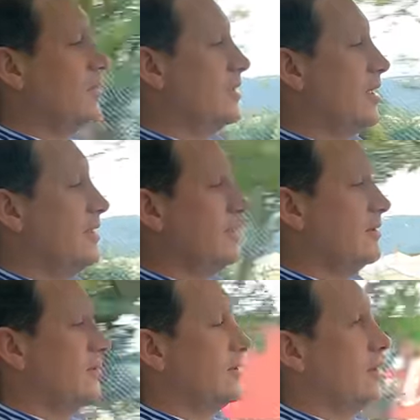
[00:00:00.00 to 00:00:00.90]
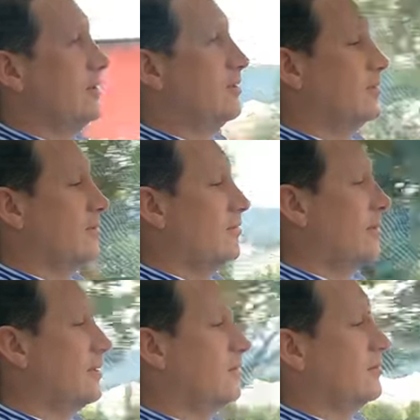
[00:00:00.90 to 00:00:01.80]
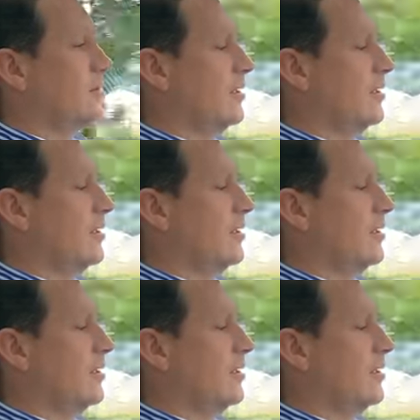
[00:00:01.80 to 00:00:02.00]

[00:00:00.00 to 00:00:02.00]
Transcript: 6, 5, 4.